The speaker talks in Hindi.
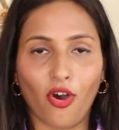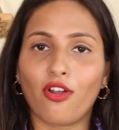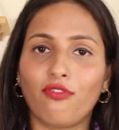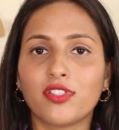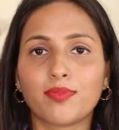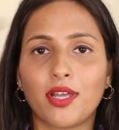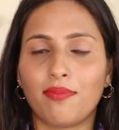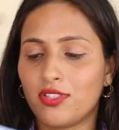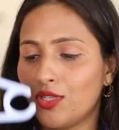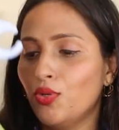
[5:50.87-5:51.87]
और ऑफिस
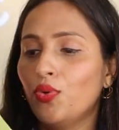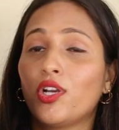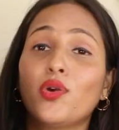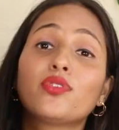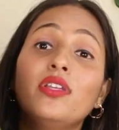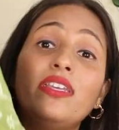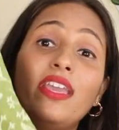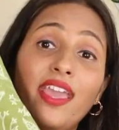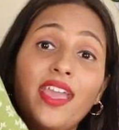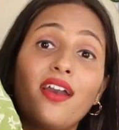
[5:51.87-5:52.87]
पर्पज से ढूंढ रहे हो तो
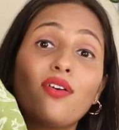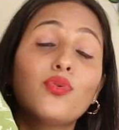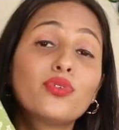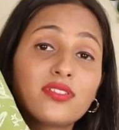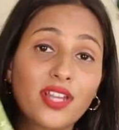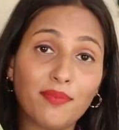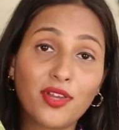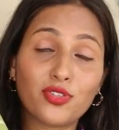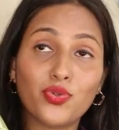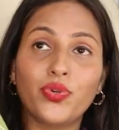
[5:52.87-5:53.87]
ये उस
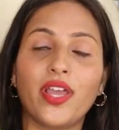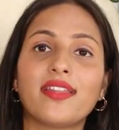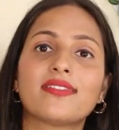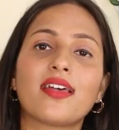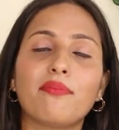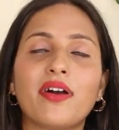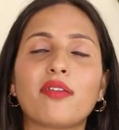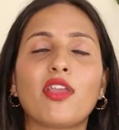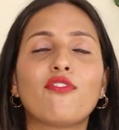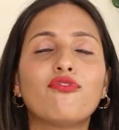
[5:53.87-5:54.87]
टाइप का सूट है एंड
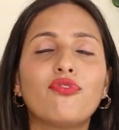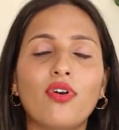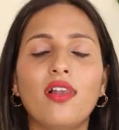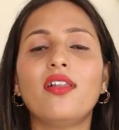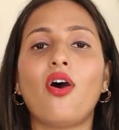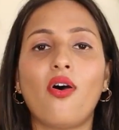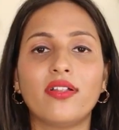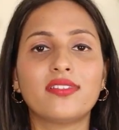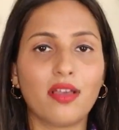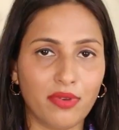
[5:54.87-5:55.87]
समर में फुल
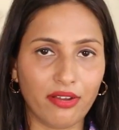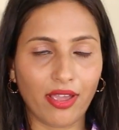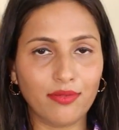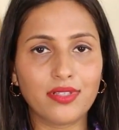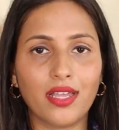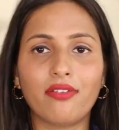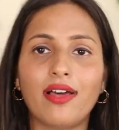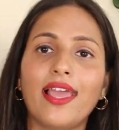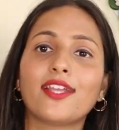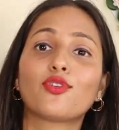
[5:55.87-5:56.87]
ऑन समरी वाइब्स देने
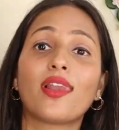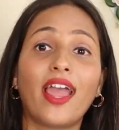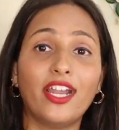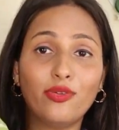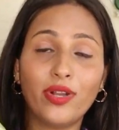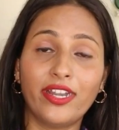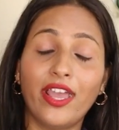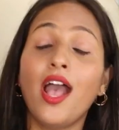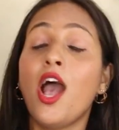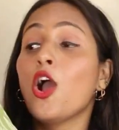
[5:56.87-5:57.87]
वाला एक तो लाइट वेट
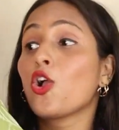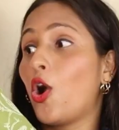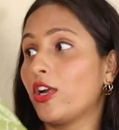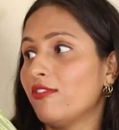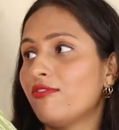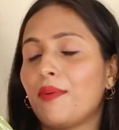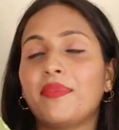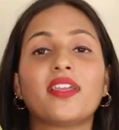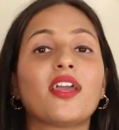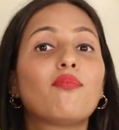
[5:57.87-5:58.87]
है कॉटन
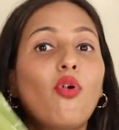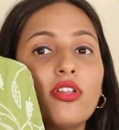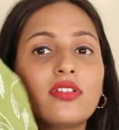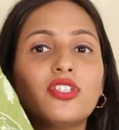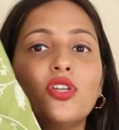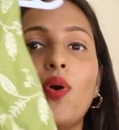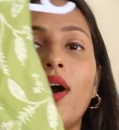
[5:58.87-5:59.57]
फैब्रिक है बहुत अच्छी